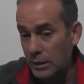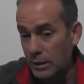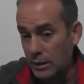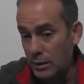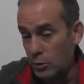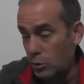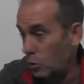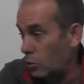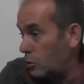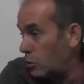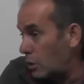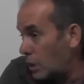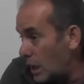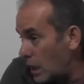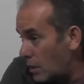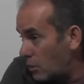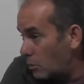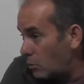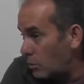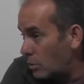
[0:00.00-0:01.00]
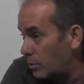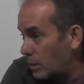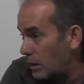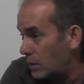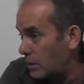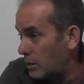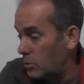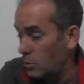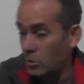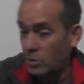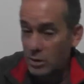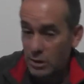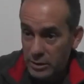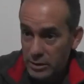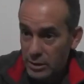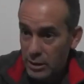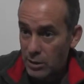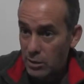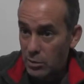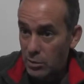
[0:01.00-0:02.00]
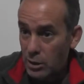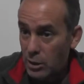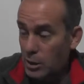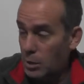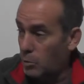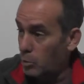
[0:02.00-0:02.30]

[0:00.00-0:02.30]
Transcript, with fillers: Eh, soy riojano, obviamente, soy chileciteño